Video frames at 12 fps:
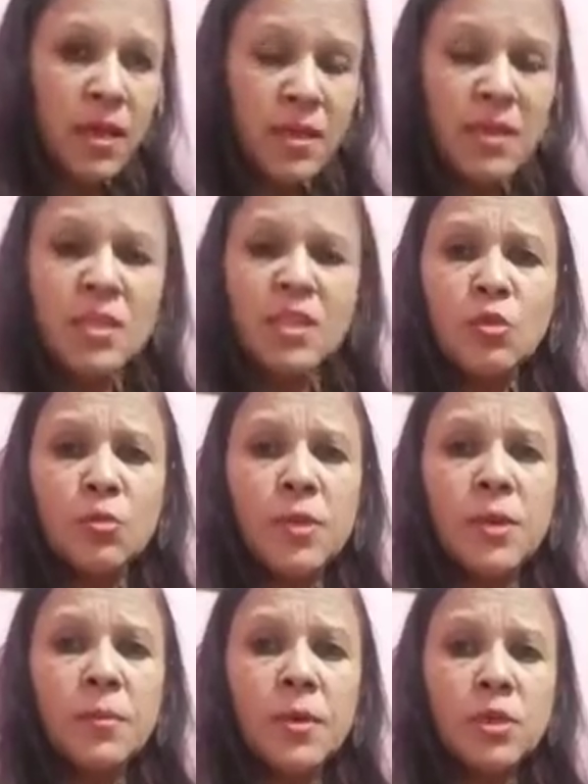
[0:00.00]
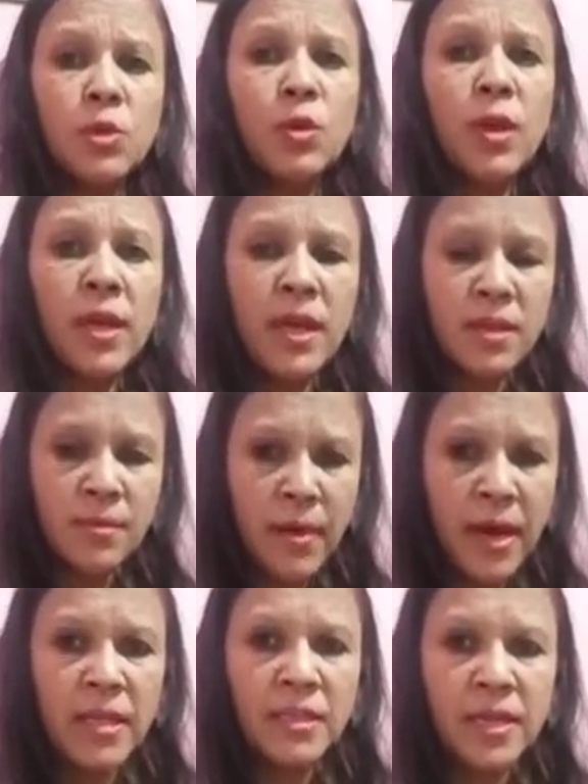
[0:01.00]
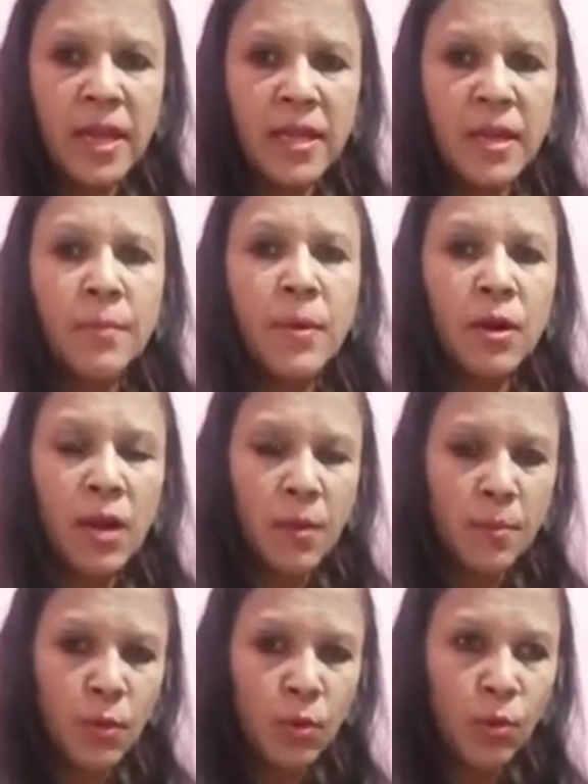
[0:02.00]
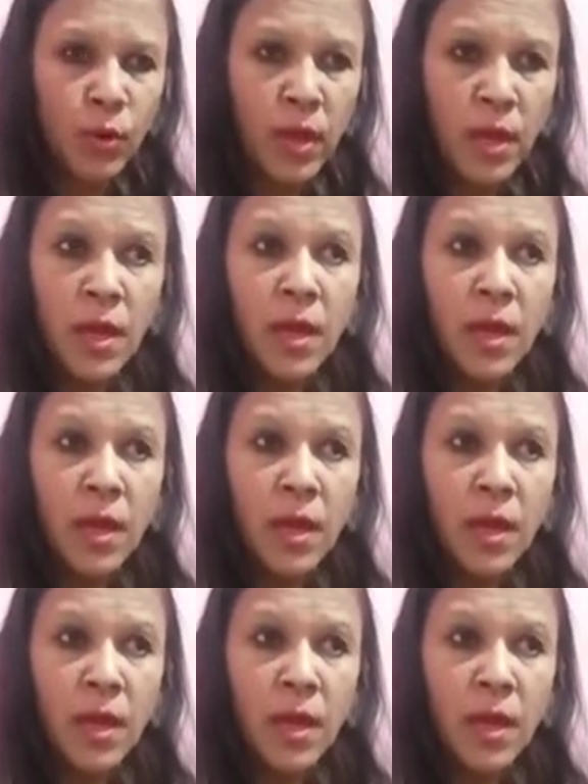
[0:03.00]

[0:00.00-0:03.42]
निश्चित रूप से सोनिया गांधी बाहर से आई हैं पर यहाँ पे उन्होंने